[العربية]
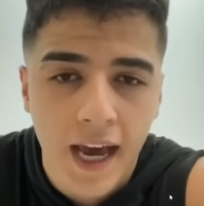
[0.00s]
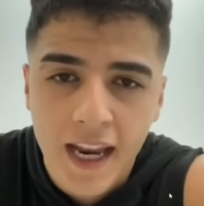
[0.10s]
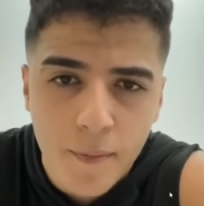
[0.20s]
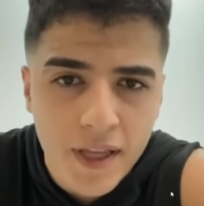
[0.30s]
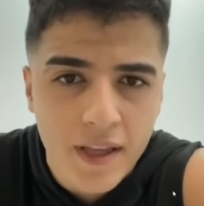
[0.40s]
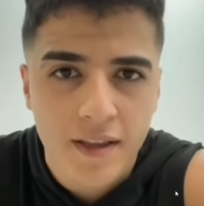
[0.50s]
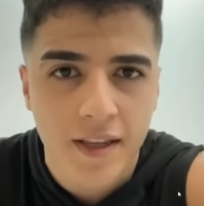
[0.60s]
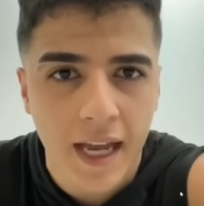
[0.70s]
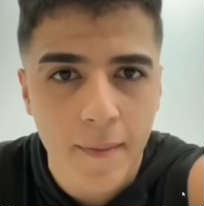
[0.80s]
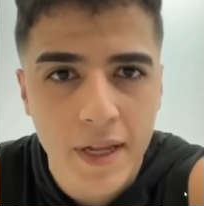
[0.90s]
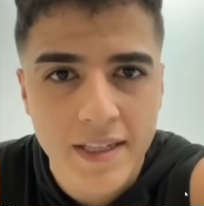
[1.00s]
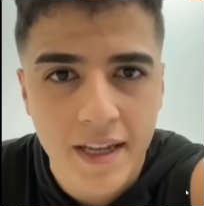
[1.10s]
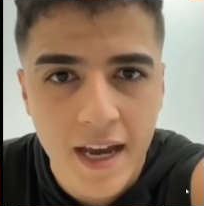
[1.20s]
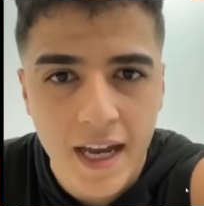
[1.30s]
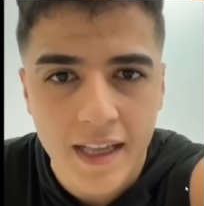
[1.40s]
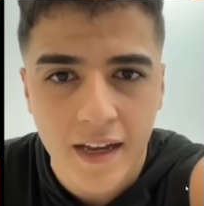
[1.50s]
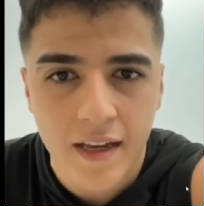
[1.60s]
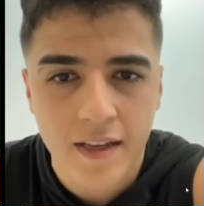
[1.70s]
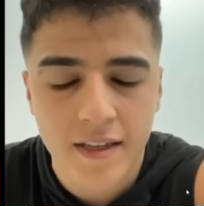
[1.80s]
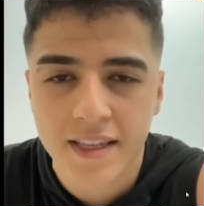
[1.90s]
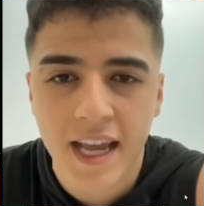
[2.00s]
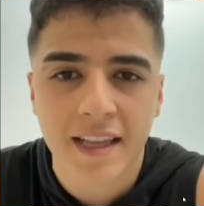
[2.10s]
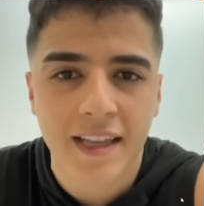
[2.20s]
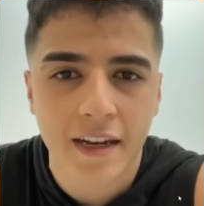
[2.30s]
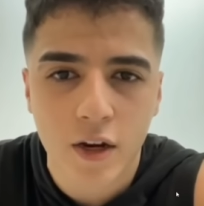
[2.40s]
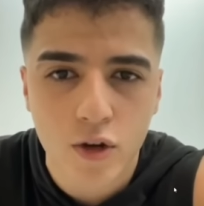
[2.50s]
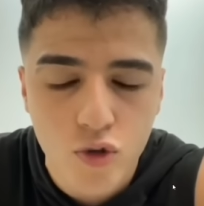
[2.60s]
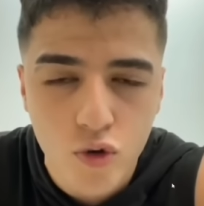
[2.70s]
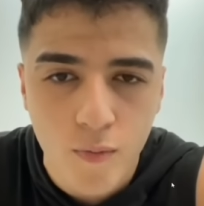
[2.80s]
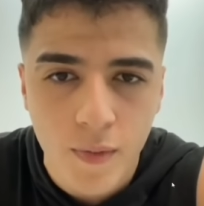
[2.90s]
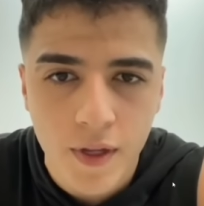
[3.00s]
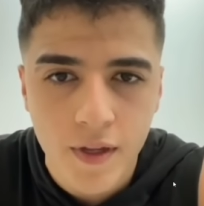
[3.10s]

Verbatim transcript: العالم بطلت تتحمل زناختك زياده عن اللزوم آه